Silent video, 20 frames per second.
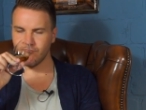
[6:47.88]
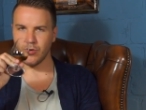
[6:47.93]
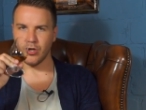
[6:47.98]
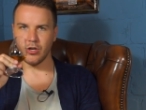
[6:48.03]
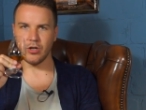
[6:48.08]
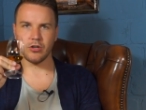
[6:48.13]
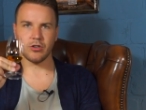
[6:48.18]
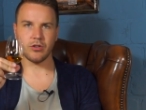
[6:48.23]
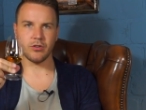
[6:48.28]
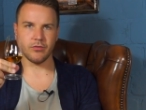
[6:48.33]

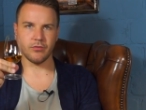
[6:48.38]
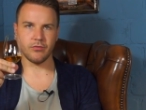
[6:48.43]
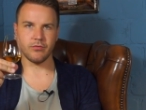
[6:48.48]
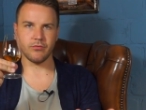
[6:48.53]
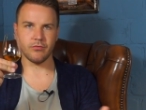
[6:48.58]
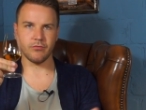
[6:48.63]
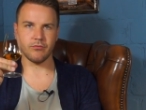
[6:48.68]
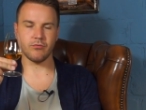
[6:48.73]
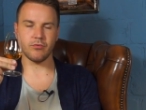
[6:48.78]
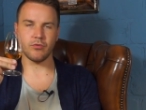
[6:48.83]

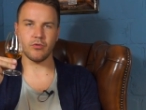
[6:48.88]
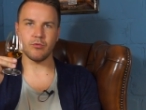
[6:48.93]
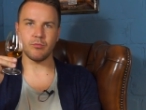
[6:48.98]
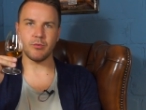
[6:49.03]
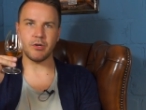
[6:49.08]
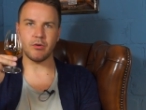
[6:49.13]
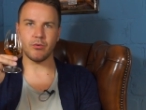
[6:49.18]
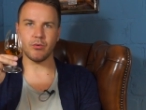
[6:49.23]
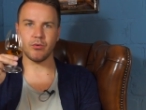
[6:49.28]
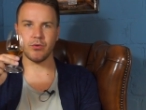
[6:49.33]
Relativ
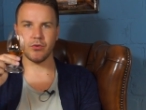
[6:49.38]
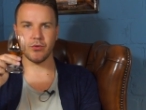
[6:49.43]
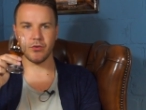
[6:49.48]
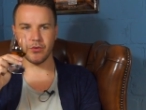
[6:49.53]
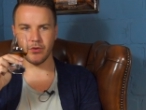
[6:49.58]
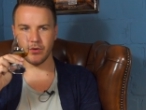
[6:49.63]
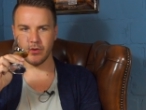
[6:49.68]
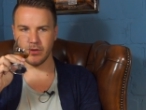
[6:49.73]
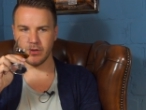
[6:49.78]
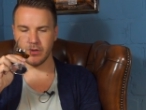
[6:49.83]

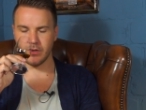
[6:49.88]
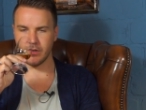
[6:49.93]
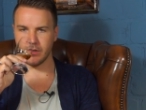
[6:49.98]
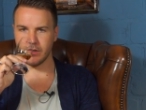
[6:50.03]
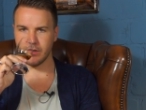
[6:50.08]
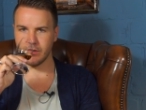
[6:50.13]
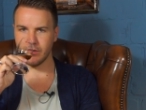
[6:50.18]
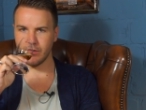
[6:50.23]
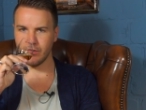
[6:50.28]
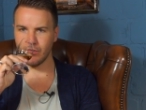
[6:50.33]
voluminös
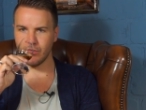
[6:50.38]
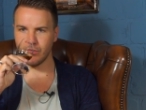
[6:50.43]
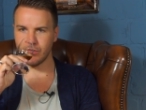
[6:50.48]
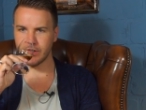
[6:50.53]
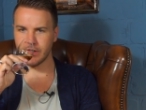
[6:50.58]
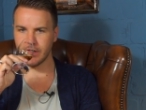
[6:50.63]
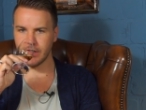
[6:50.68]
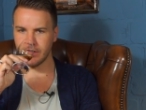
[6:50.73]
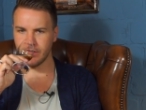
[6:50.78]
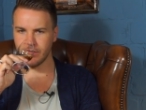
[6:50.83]

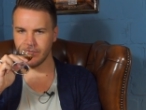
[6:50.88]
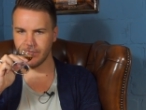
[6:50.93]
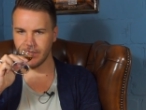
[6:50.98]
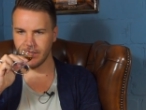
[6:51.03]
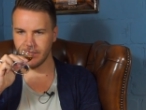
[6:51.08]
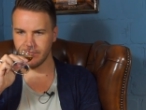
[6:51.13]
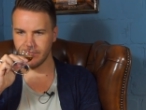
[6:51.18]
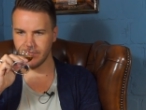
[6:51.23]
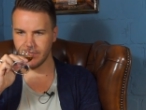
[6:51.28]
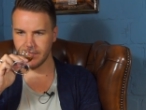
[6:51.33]
und dann auf
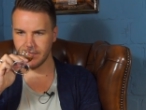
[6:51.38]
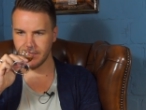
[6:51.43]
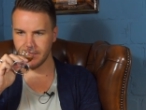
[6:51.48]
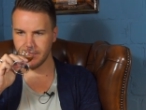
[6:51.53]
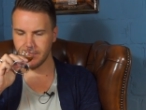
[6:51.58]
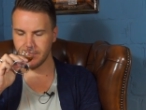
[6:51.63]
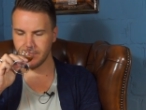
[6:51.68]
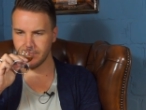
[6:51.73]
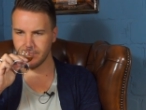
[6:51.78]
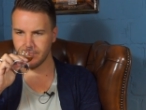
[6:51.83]
jeden Fall